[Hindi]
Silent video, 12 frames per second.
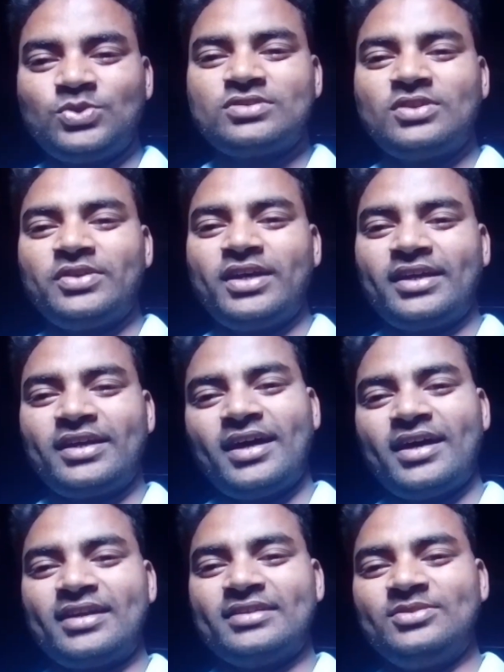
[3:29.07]
सोचता हूँ यार
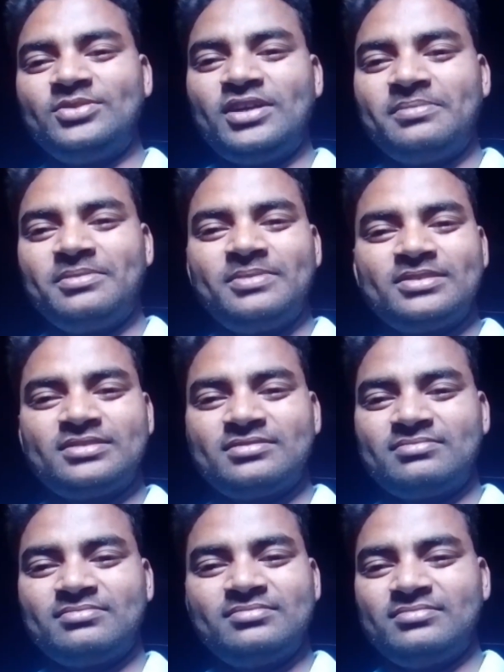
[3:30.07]
क्या यार दुनिया में बस
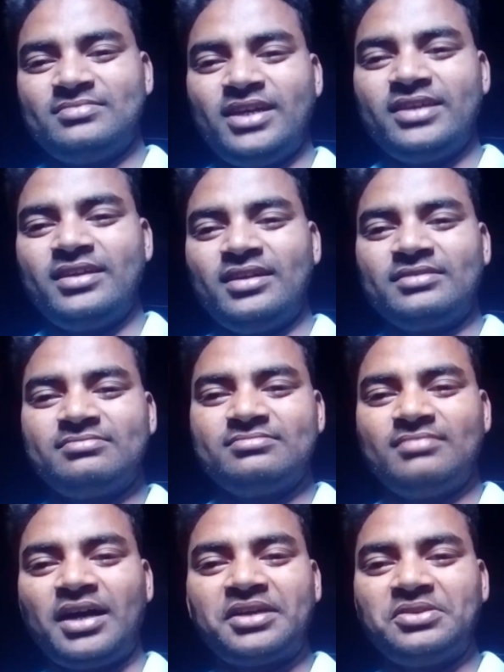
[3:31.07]
यही है
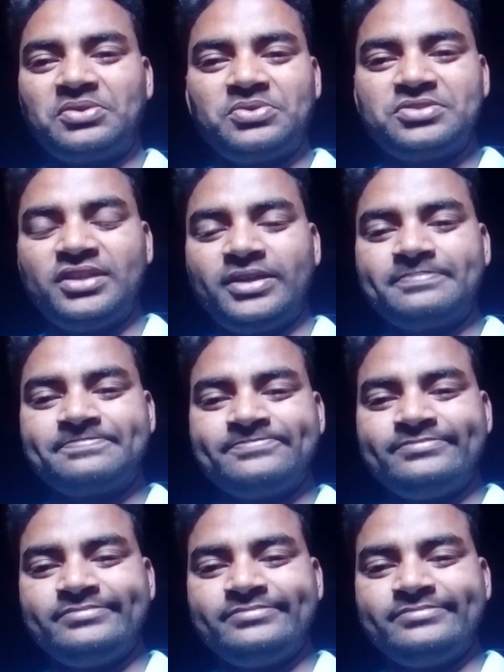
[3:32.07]
बाकी और कुछ नहीं